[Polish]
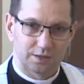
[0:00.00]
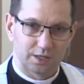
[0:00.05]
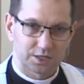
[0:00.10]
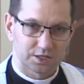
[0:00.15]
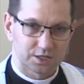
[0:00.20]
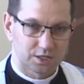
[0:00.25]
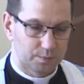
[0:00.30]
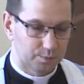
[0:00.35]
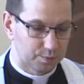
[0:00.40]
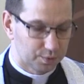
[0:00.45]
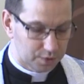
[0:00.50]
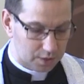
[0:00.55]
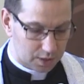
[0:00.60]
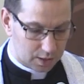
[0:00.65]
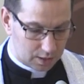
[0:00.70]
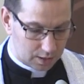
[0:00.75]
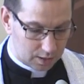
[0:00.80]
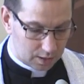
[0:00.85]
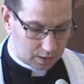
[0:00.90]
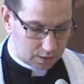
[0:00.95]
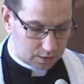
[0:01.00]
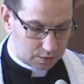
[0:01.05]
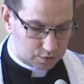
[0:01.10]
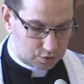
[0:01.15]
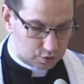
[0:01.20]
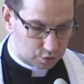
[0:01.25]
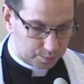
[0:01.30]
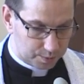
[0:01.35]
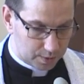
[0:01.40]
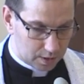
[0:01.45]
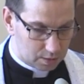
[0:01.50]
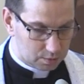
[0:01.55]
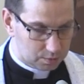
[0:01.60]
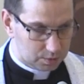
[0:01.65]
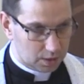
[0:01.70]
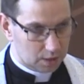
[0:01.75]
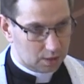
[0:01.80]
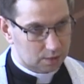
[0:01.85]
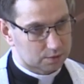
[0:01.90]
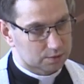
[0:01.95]
następuje
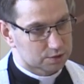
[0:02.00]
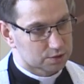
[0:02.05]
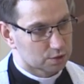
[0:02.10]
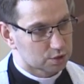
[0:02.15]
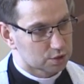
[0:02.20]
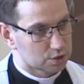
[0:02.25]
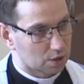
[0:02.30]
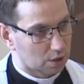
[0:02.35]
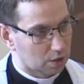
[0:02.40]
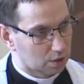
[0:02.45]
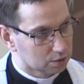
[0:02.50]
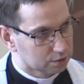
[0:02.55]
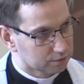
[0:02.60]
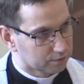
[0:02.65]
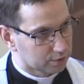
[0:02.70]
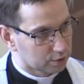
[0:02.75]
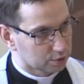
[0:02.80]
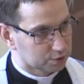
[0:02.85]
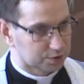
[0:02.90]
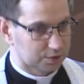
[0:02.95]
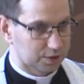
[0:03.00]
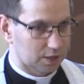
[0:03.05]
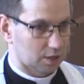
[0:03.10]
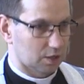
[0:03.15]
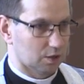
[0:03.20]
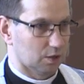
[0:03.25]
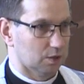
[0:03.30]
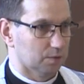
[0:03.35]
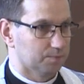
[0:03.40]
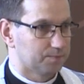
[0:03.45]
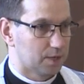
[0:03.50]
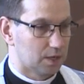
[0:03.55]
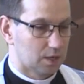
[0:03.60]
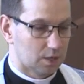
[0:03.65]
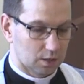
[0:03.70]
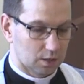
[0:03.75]
zupełnie coś odwrotnego.